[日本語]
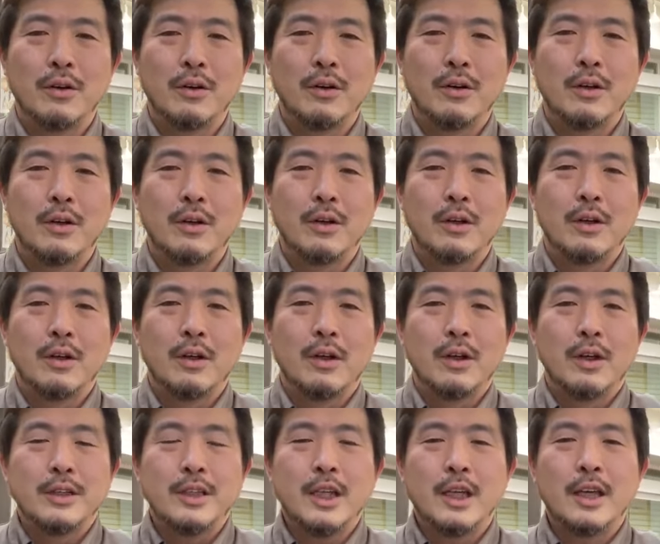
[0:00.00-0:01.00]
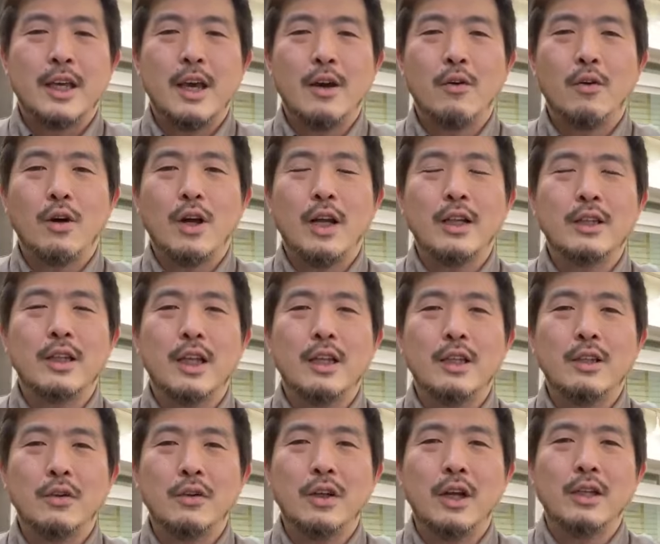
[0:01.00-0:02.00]
や結構簡単に
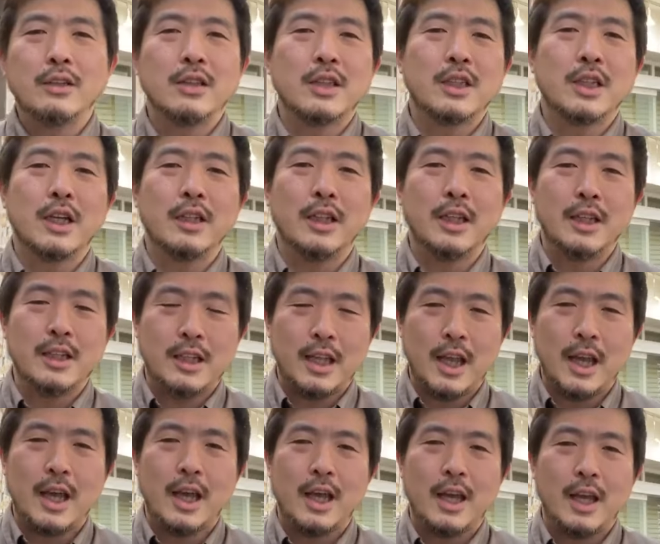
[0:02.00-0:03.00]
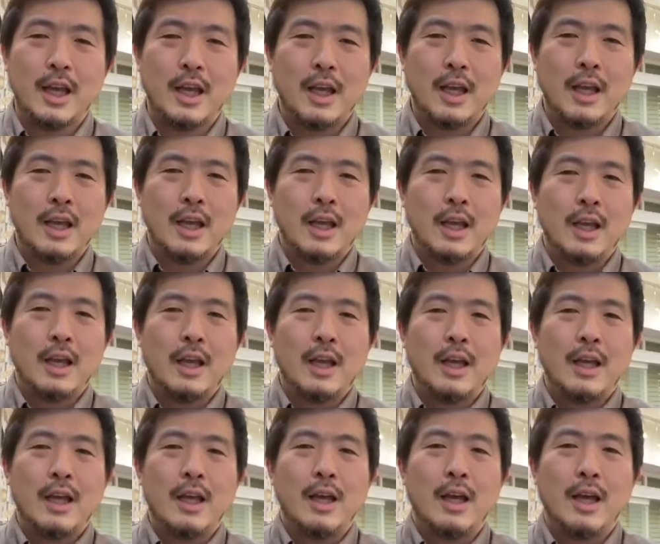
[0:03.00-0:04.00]
取り外しができて、
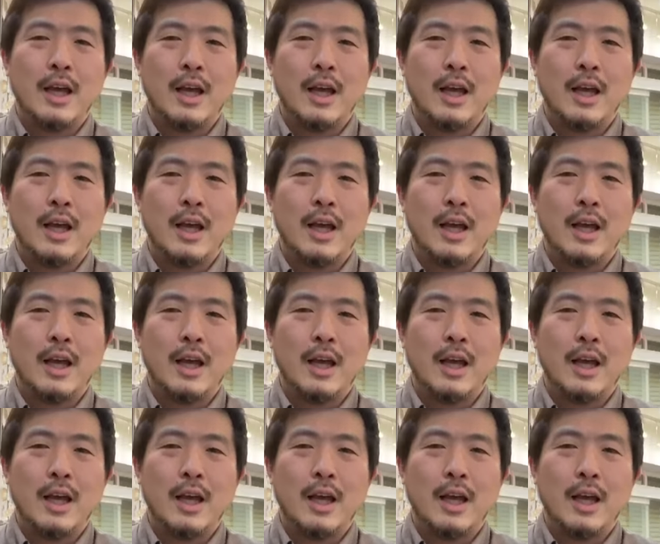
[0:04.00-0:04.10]
はい。